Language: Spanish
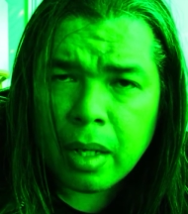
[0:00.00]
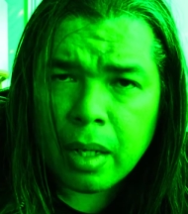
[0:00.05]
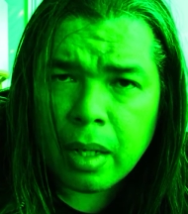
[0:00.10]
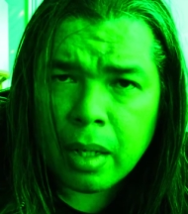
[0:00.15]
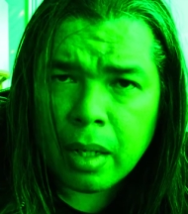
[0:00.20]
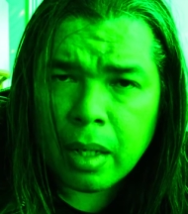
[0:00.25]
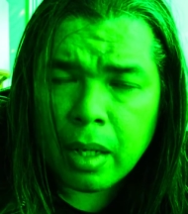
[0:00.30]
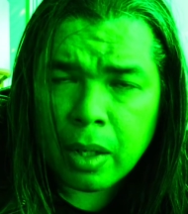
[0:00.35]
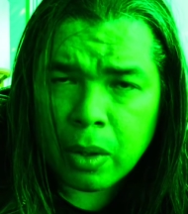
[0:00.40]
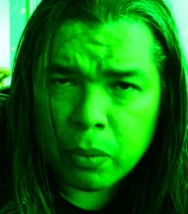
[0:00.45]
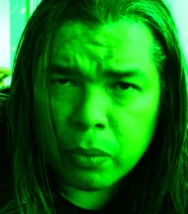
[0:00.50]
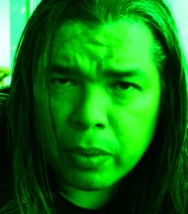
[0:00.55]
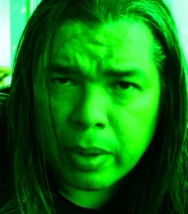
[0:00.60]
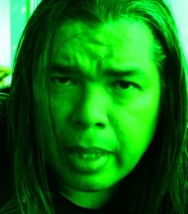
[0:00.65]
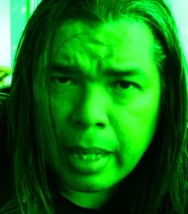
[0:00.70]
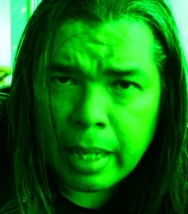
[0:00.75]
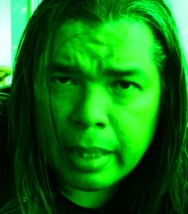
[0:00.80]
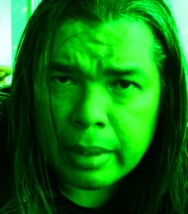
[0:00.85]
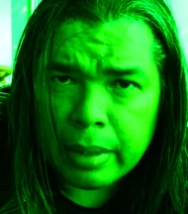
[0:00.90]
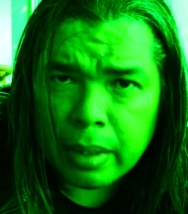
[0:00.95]
eh, en
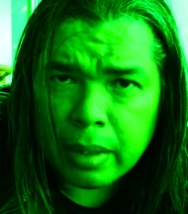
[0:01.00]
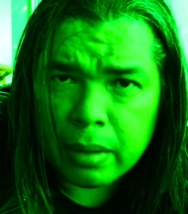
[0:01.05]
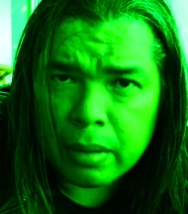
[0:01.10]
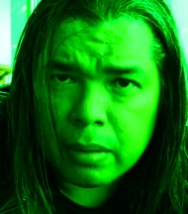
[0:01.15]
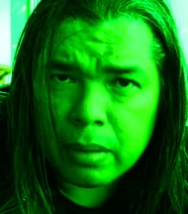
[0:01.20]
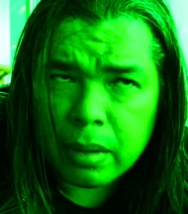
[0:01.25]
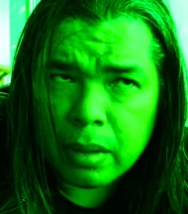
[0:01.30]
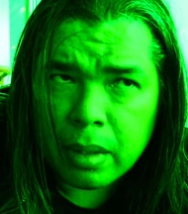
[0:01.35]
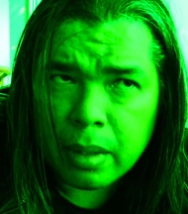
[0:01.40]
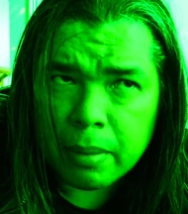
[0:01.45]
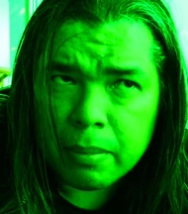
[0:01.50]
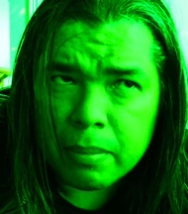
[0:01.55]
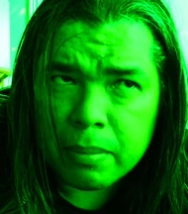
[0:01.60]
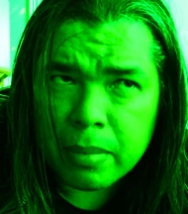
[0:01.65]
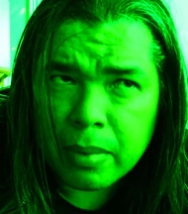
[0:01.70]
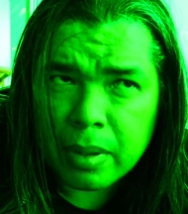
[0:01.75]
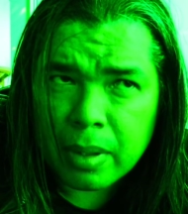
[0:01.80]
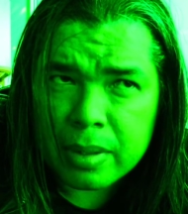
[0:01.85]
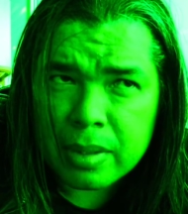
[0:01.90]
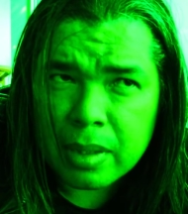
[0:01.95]
Ucrania. Em,
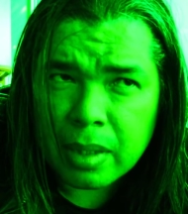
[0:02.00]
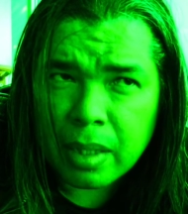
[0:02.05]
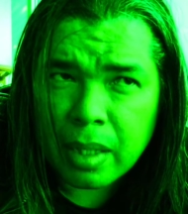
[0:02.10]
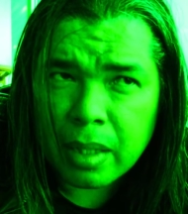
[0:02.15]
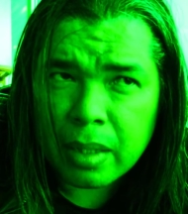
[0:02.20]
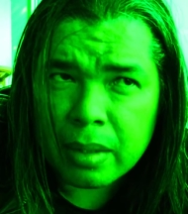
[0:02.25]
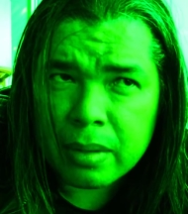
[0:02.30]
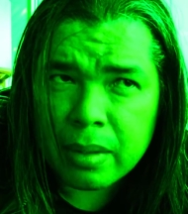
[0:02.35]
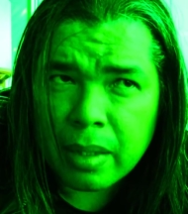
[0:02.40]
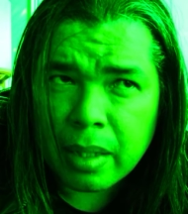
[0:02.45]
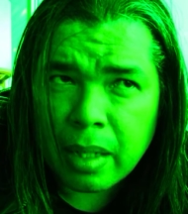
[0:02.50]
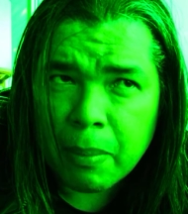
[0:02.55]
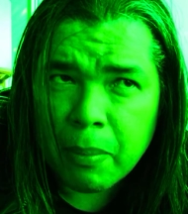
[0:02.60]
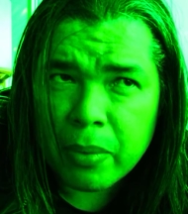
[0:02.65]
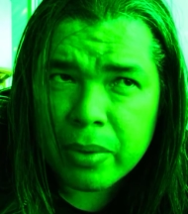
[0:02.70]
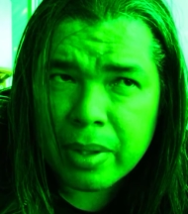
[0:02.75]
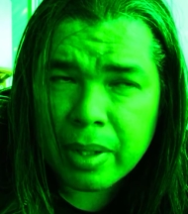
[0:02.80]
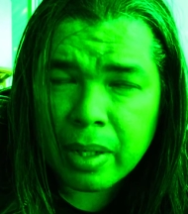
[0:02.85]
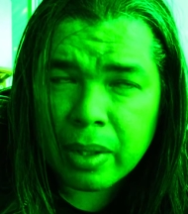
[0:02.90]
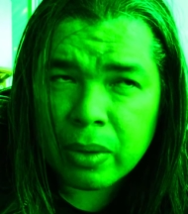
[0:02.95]
así que
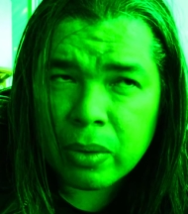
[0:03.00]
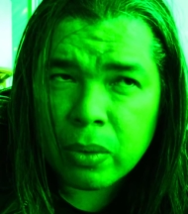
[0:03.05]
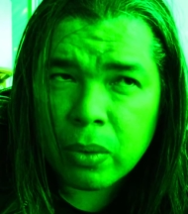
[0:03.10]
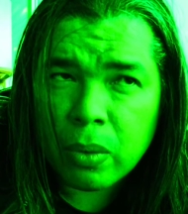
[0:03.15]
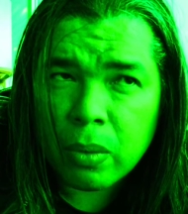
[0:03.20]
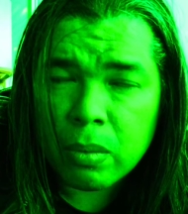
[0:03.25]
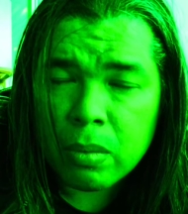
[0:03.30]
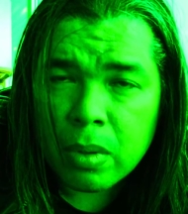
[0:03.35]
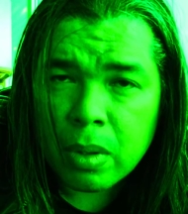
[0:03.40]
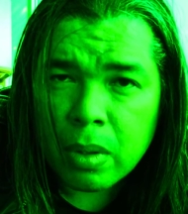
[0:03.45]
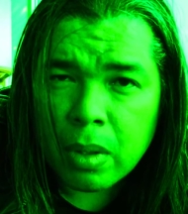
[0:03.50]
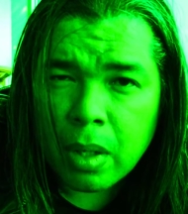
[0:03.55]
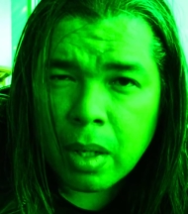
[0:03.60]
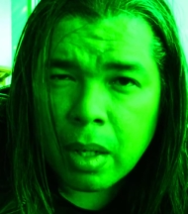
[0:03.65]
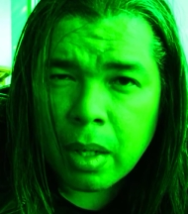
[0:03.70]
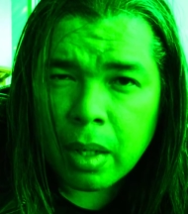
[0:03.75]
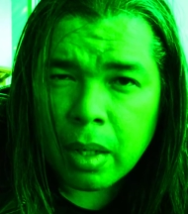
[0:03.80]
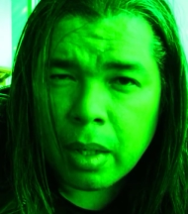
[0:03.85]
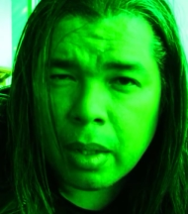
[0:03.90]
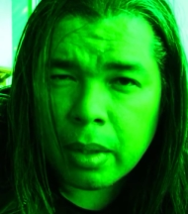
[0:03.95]
estaríamos llegando
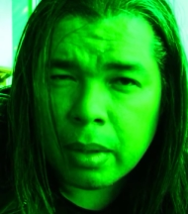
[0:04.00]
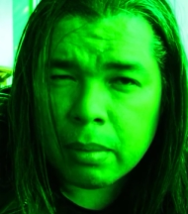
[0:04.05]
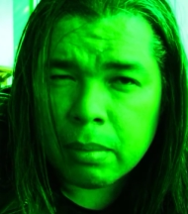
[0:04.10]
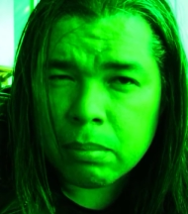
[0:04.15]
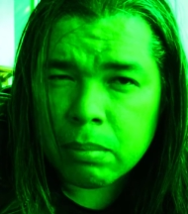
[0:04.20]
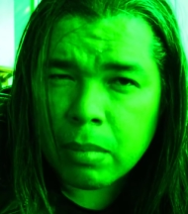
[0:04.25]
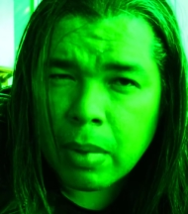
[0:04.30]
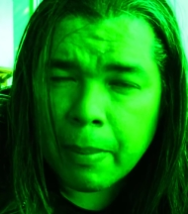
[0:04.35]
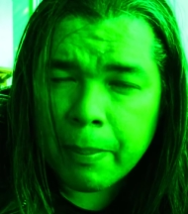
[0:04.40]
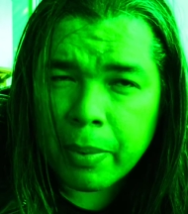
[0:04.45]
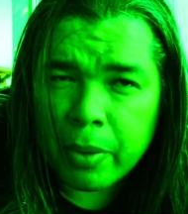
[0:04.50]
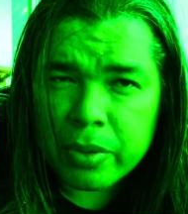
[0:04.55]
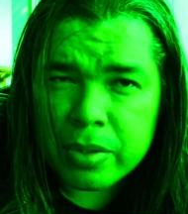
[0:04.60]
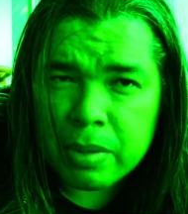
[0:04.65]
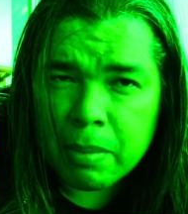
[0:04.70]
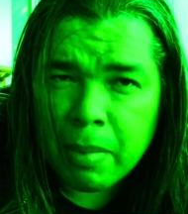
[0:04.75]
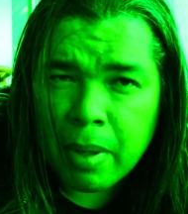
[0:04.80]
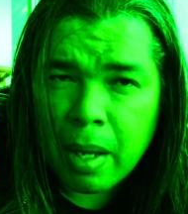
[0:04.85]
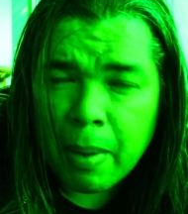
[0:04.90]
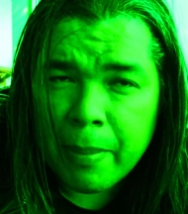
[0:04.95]
em,
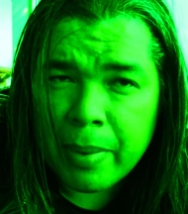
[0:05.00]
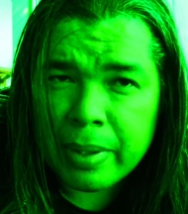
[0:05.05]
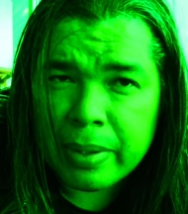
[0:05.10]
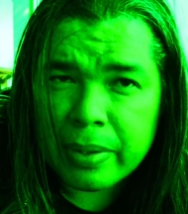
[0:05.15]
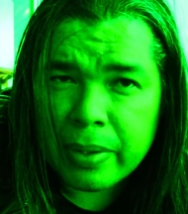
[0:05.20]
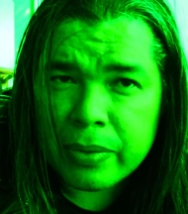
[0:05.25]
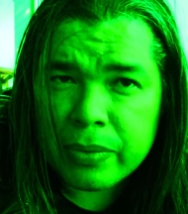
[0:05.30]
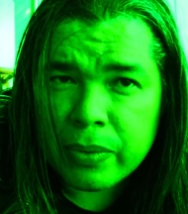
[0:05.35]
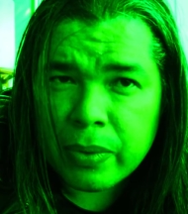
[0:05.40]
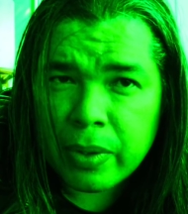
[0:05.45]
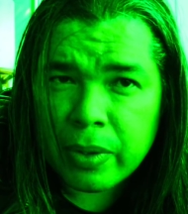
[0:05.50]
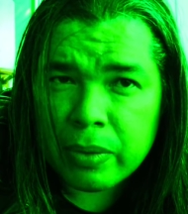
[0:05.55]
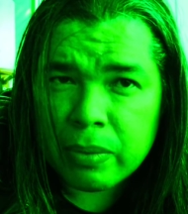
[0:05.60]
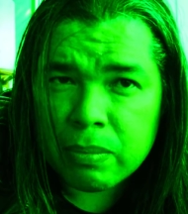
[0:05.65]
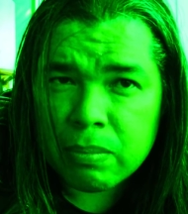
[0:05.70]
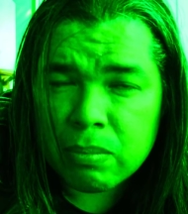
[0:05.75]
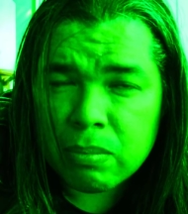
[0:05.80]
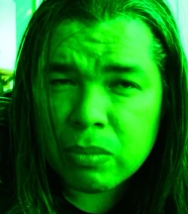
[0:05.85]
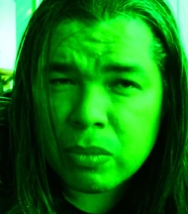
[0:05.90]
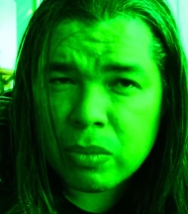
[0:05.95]
aproximadamente eso de
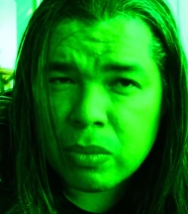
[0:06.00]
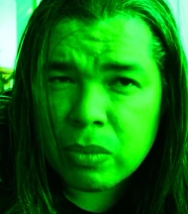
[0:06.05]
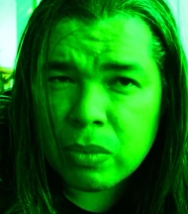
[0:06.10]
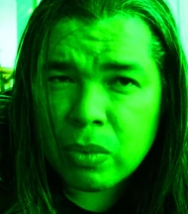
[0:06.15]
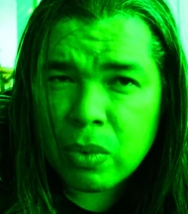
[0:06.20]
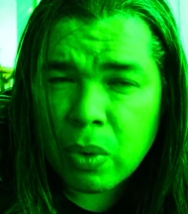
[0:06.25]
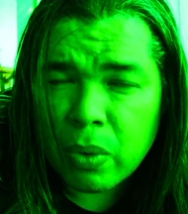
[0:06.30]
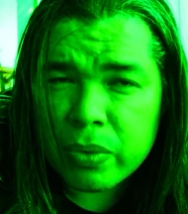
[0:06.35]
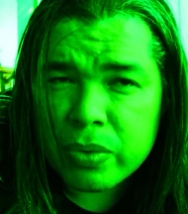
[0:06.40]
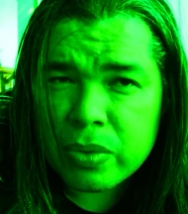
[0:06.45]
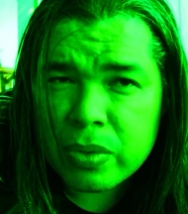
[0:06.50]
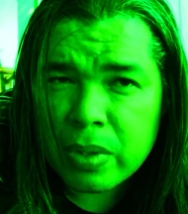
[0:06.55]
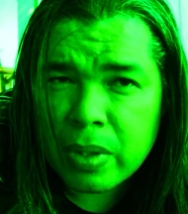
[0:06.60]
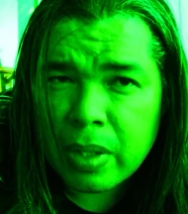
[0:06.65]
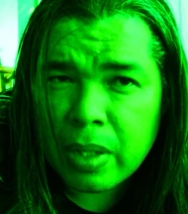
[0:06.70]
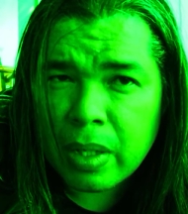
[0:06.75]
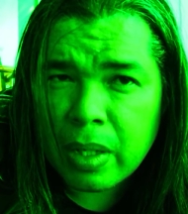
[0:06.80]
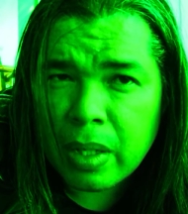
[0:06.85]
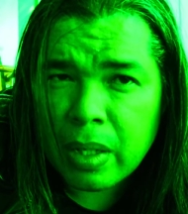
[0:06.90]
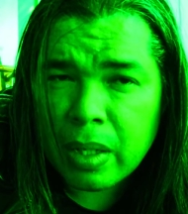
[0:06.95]

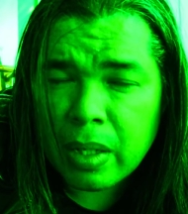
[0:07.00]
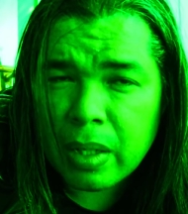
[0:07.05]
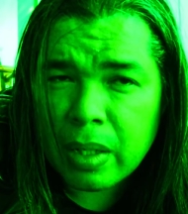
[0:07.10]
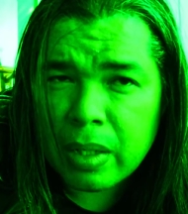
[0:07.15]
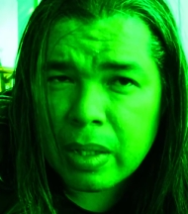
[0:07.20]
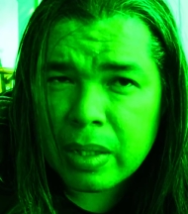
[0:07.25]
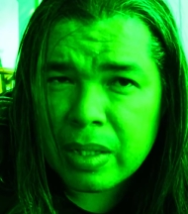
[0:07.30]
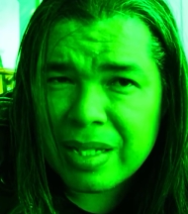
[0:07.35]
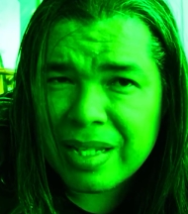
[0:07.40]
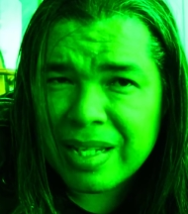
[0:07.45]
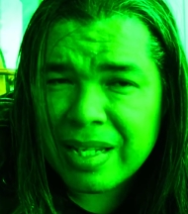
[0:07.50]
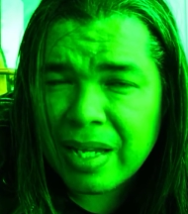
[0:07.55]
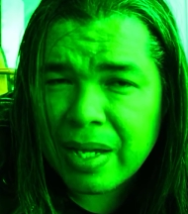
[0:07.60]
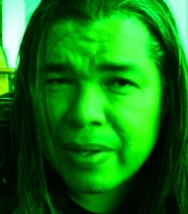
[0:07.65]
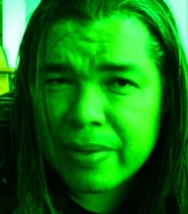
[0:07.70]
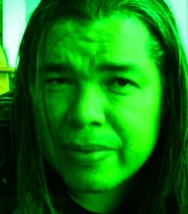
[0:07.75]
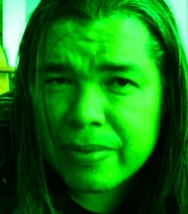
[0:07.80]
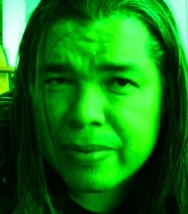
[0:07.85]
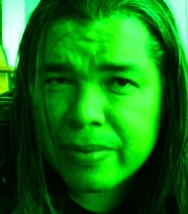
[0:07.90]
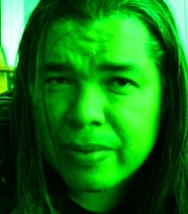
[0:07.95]
12 y
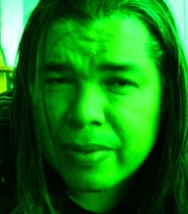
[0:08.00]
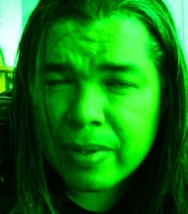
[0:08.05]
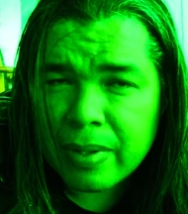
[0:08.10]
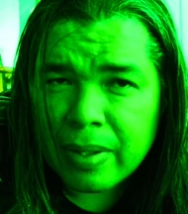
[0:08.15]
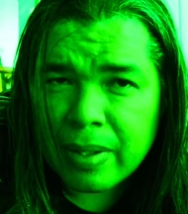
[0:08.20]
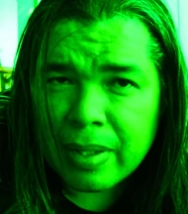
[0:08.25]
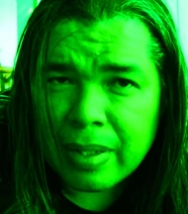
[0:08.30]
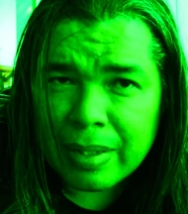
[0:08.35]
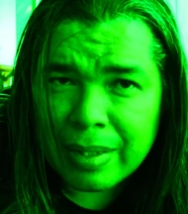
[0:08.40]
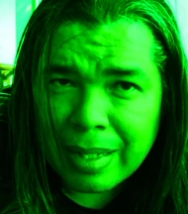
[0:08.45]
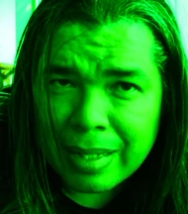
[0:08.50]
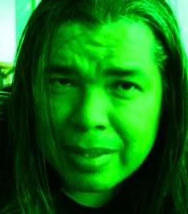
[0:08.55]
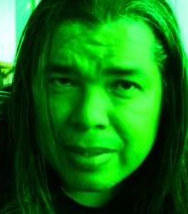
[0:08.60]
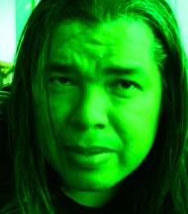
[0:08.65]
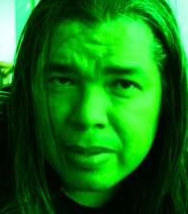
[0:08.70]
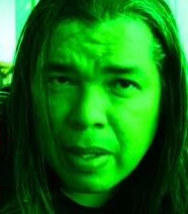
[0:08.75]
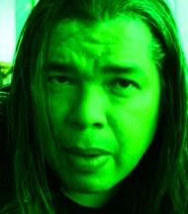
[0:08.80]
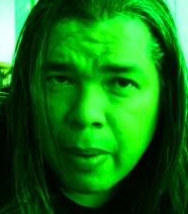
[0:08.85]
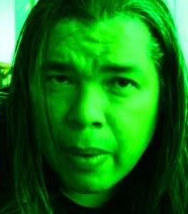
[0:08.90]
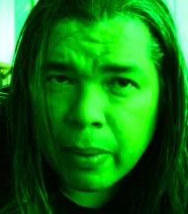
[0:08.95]
10 del
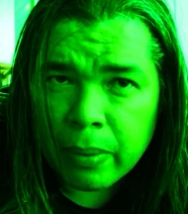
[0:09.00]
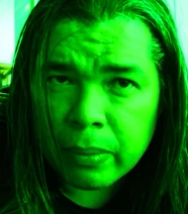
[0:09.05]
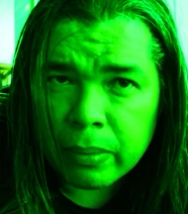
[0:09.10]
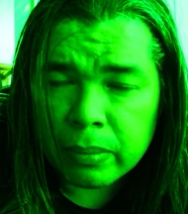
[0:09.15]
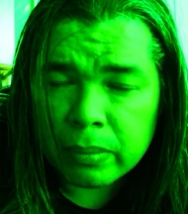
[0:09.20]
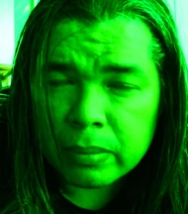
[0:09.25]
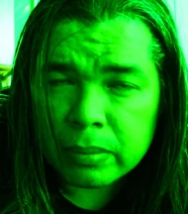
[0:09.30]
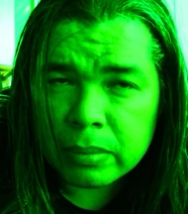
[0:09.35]
sábado.